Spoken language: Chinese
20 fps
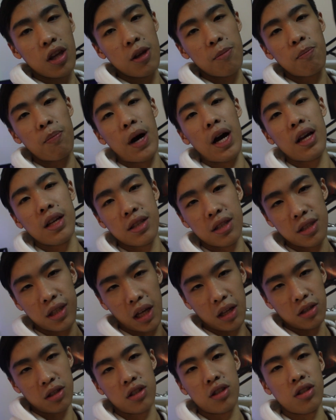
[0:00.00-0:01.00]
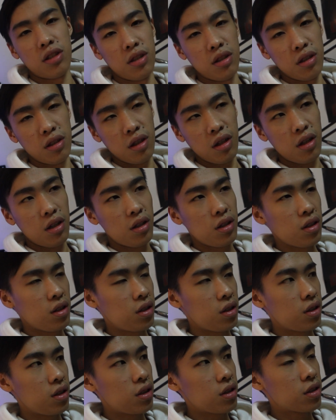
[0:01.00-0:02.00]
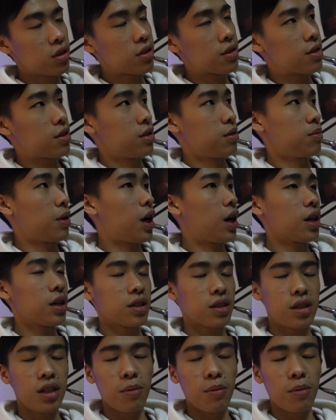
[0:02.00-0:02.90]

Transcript: 一百三十四吗？